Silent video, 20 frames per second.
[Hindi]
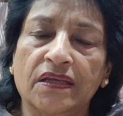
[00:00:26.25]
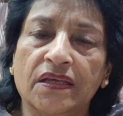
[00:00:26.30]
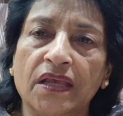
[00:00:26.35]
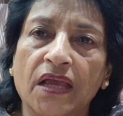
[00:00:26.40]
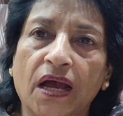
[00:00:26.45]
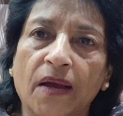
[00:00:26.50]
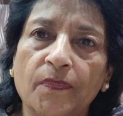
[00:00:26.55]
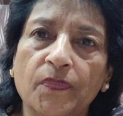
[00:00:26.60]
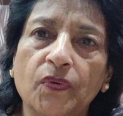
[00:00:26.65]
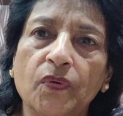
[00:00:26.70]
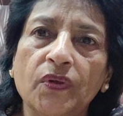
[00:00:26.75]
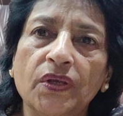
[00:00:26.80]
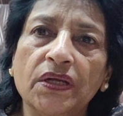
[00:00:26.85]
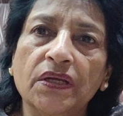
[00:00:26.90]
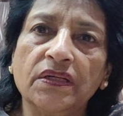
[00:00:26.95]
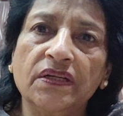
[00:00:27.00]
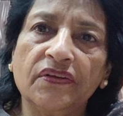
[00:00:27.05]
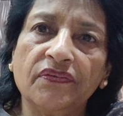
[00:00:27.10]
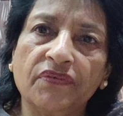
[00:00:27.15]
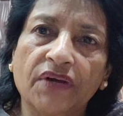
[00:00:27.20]
कि आपको
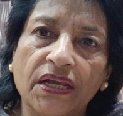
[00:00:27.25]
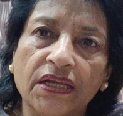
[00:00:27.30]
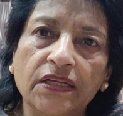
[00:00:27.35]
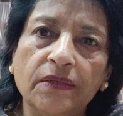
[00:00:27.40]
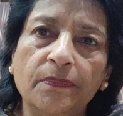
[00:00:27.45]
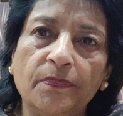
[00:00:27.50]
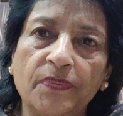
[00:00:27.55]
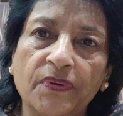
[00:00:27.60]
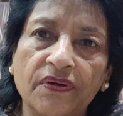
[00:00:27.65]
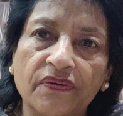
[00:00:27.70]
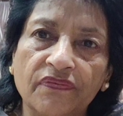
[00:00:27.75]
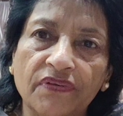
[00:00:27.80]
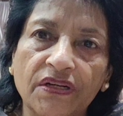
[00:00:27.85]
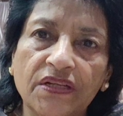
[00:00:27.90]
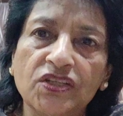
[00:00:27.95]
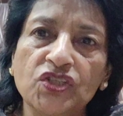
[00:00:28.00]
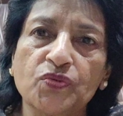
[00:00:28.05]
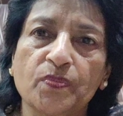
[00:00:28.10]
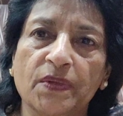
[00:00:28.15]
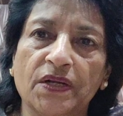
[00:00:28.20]
एक डिवाइन
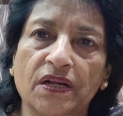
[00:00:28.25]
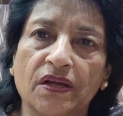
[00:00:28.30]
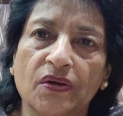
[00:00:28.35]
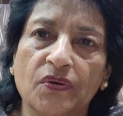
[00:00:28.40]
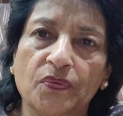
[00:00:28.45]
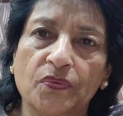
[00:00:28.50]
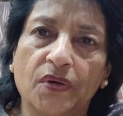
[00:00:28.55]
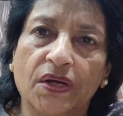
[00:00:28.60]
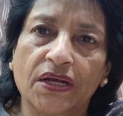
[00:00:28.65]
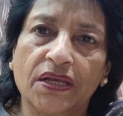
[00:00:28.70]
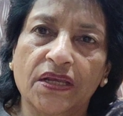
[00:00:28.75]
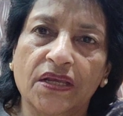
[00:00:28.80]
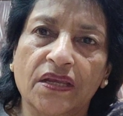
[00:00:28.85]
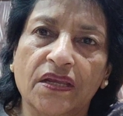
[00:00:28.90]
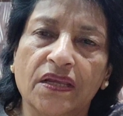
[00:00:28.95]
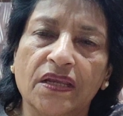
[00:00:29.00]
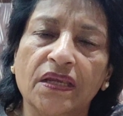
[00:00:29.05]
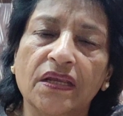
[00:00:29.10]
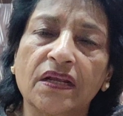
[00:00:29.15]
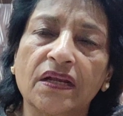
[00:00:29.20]
प्रिविलेज मिला हुआ
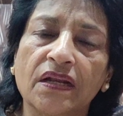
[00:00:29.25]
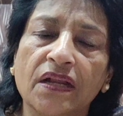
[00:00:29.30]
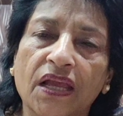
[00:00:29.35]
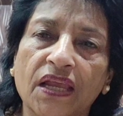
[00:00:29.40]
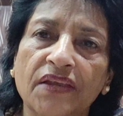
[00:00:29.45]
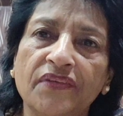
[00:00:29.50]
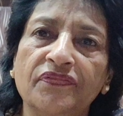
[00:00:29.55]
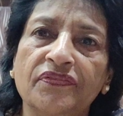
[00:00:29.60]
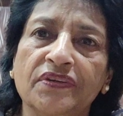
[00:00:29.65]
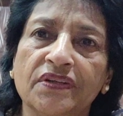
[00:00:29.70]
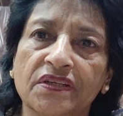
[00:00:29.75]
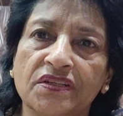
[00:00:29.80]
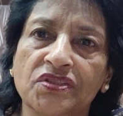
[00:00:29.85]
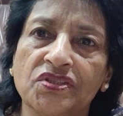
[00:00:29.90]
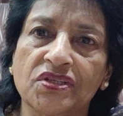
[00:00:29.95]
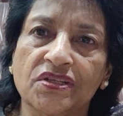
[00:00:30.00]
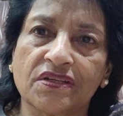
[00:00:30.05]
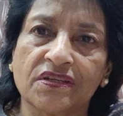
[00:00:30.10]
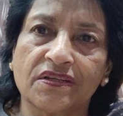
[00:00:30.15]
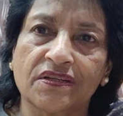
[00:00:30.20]
है एक लाइफ
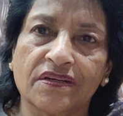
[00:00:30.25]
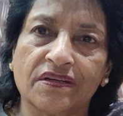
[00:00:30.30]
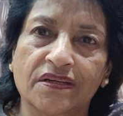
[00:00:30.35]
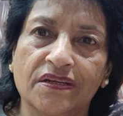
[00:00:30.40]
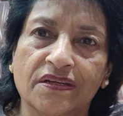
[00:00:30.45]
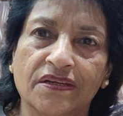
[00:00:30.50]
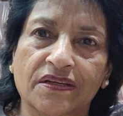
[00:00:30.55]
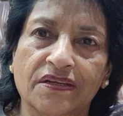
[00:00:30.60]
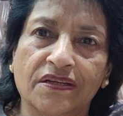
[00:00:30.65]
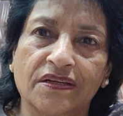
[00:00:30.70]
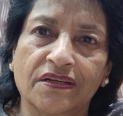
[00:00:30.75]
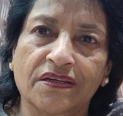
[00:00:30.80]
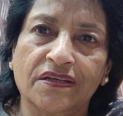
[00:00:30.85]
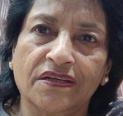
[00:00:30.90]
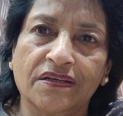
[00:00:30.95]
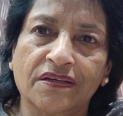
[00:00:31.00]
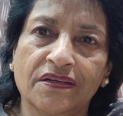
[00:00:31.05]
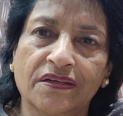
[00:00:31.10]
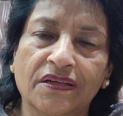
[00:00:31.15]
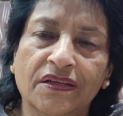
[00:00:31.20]
नर्चर करने के लिए